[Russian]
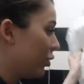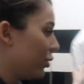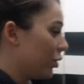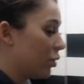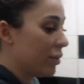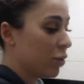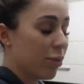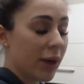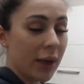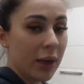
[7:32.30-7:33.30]
Но ее мы
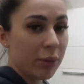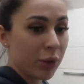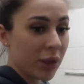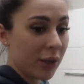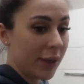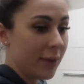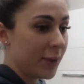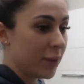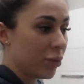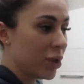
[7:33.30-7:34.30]
убрали под кровать,
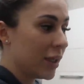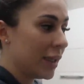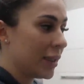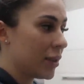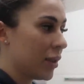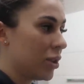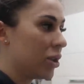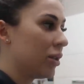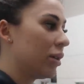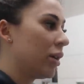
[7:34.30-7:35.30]
потому что она
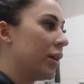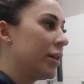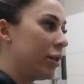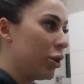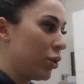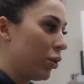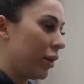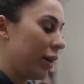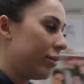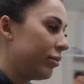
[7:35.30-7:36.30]
достаточно
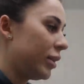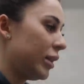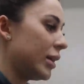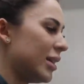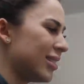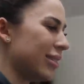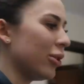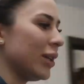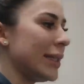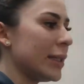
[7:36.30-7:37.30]
тяжелая. И я не
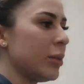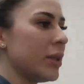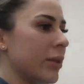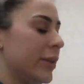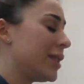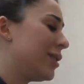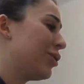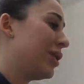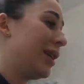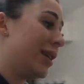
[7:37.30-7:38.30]
знаю, есть ли смысл вести
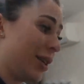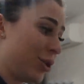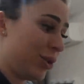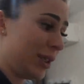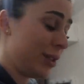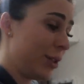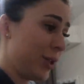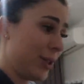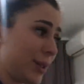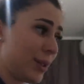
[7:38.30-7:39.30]
ее на дачу, если
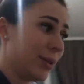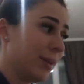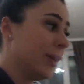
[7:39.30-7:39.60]
честно.